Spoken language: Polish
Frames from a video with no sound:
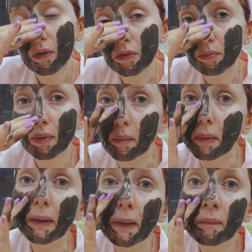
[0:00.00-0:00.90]
od
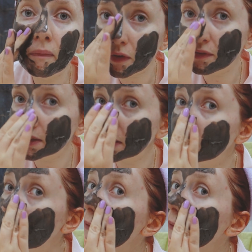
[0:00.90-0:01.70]
mamy to w zasadzie